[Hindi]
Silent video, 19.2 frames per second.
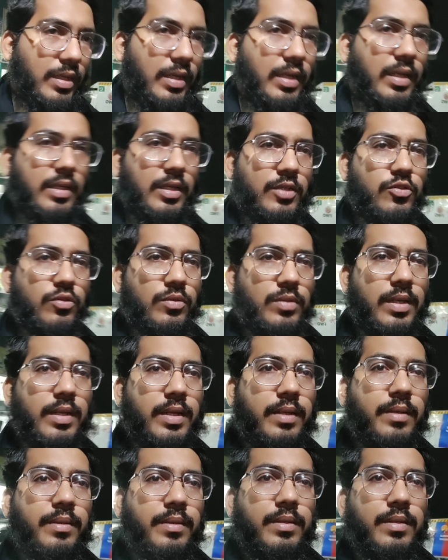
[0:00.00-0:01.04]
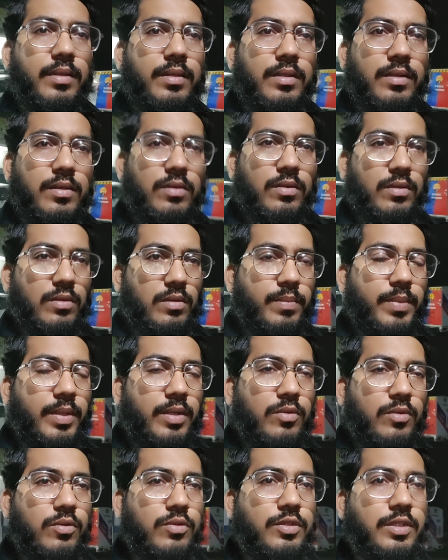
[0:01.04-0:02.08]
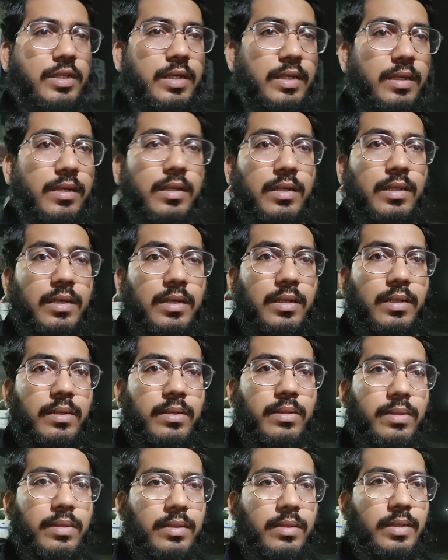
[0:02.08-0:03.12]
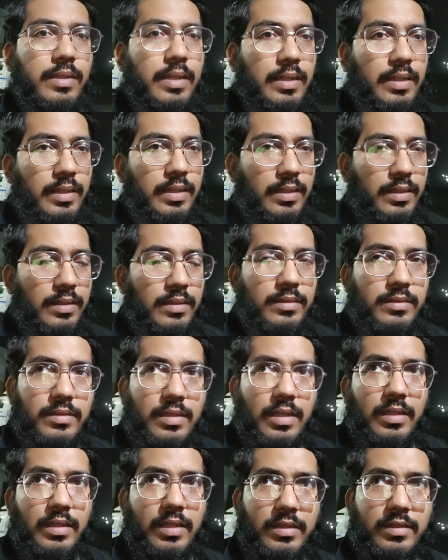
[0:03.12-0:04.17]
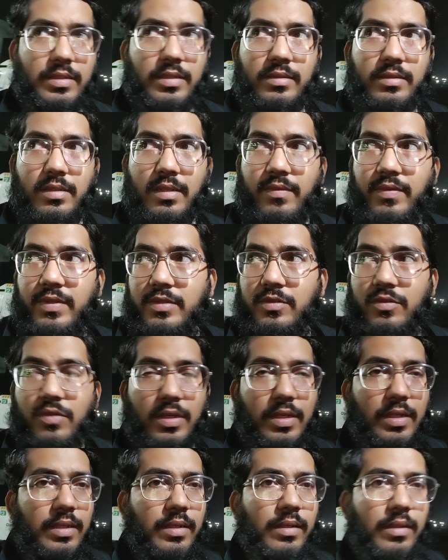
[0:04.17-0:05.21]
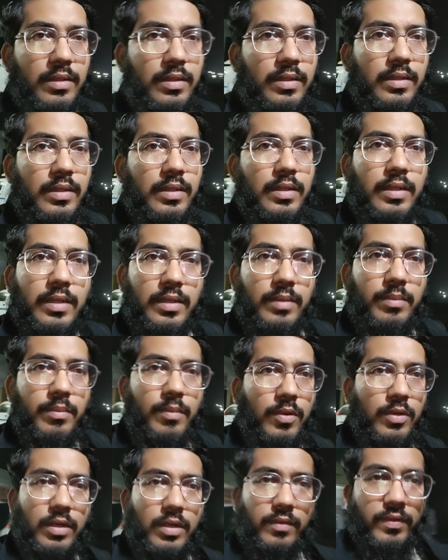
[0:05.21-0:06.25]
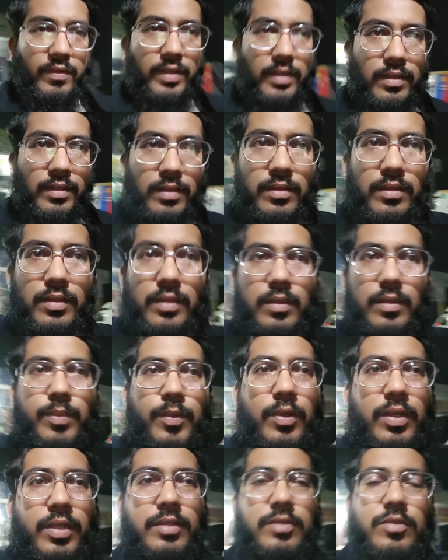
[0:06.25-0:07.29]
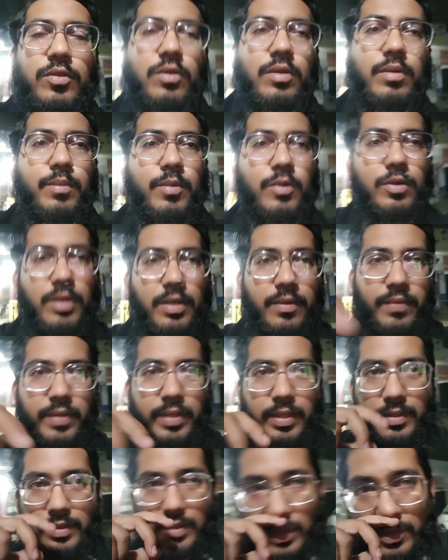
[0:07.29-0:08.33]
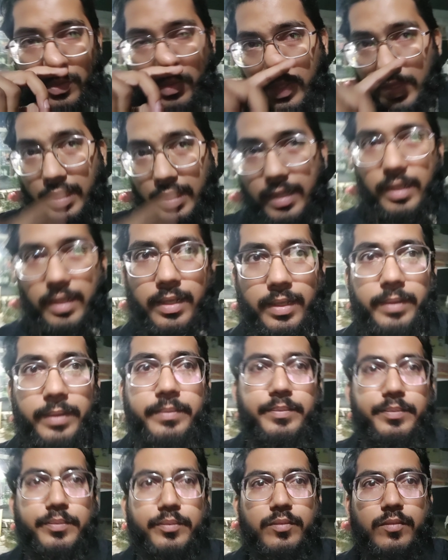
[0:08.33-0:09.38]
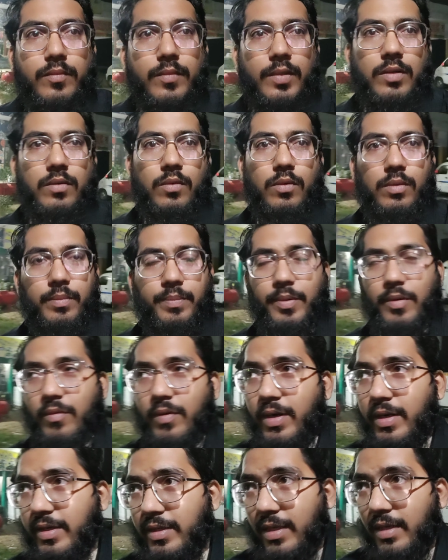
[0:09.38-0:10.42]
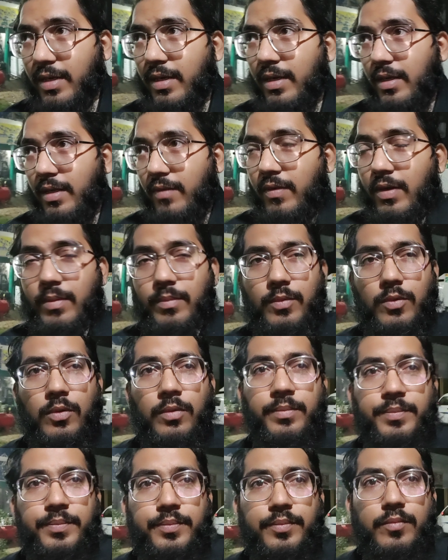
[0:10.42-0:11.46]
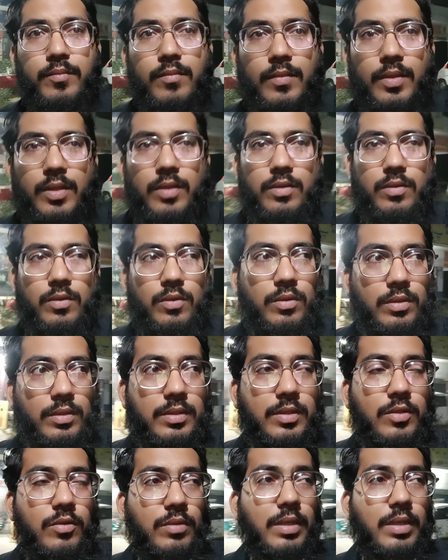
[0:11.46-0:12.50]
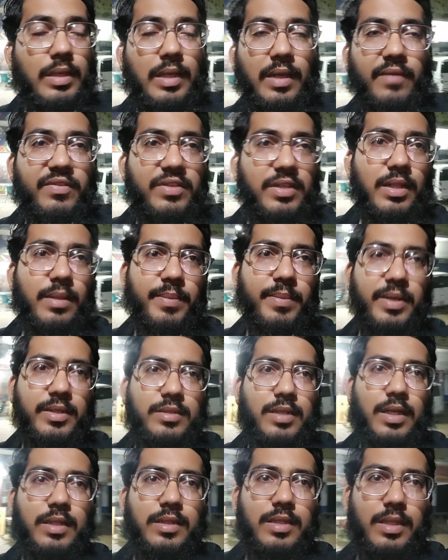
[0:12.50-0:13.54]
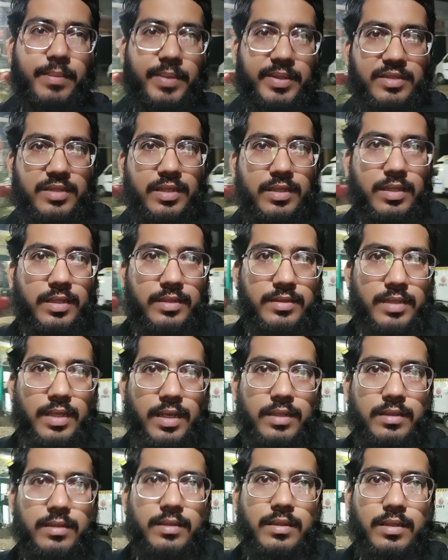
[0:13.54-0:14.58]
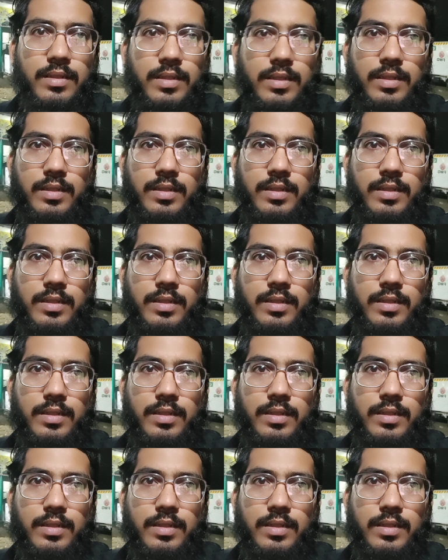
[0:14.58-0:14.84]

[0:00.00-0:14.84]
अल्लाह का शुक्र है और बड़ी खुशी है कि इस तरह की अच्छी सर्विस जो है मोटरवे पुलिस और मोटरवे का जो इदारा है वो प्रोवाइड कर रहा है आवाम को और क्योंकि काफ़ी ज़्यादा परेशानी थी बच्चे थे साथ